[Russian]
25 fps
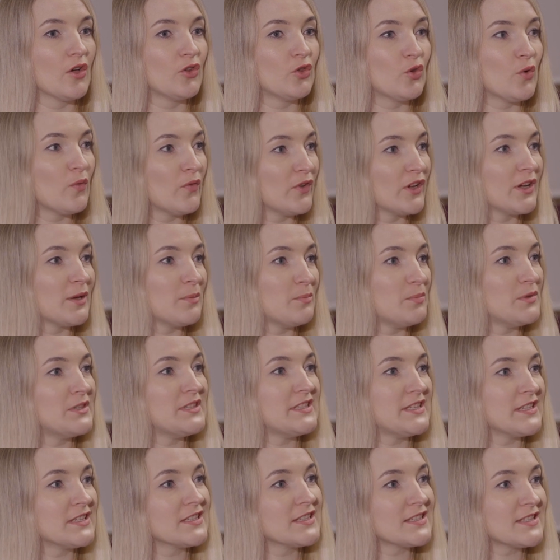новые
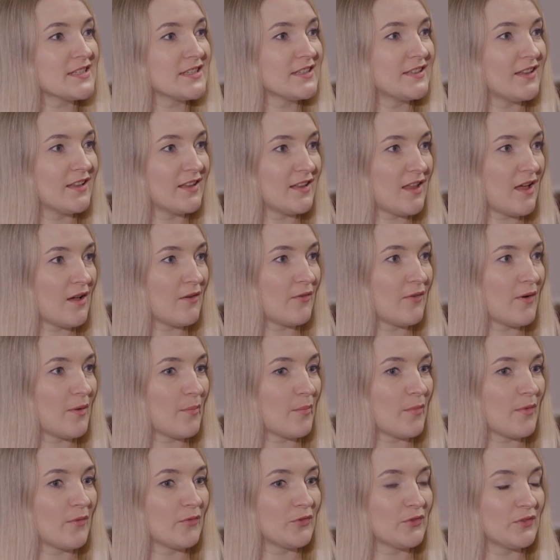компетенции дала
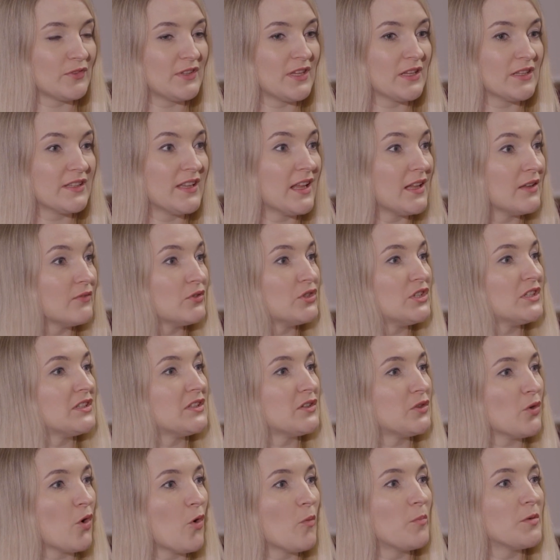вам, дал вот этот
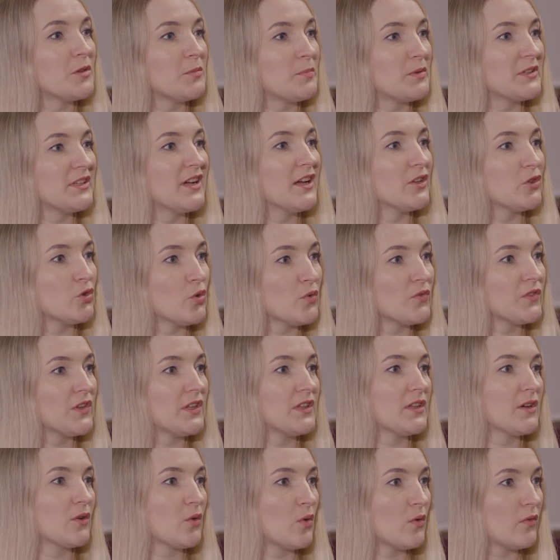опыт подготовки
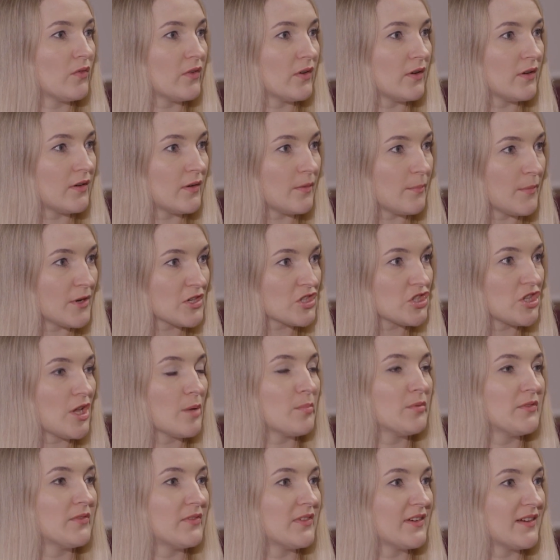такого
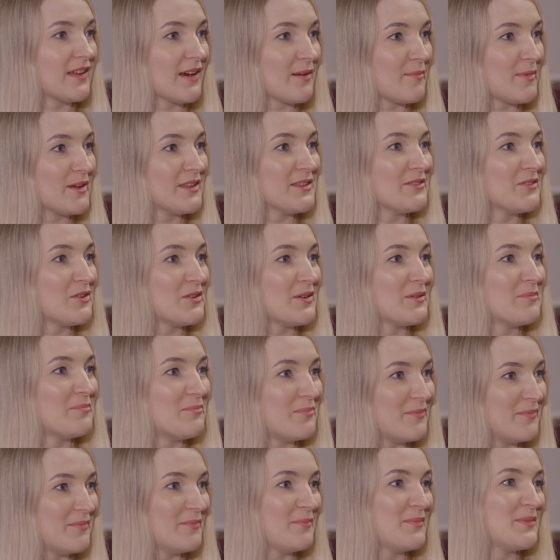масштабного громадного
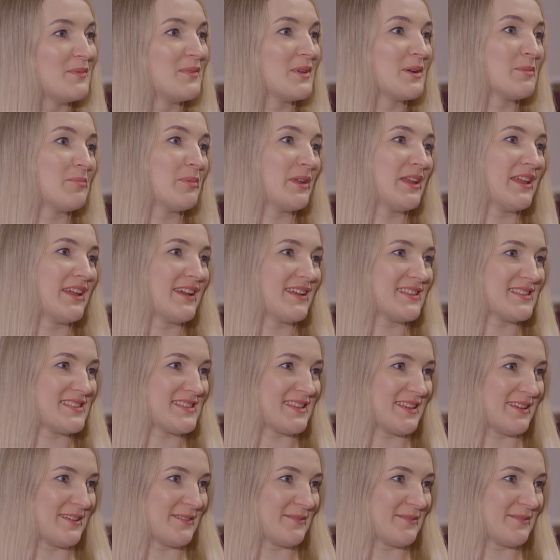мероприятия?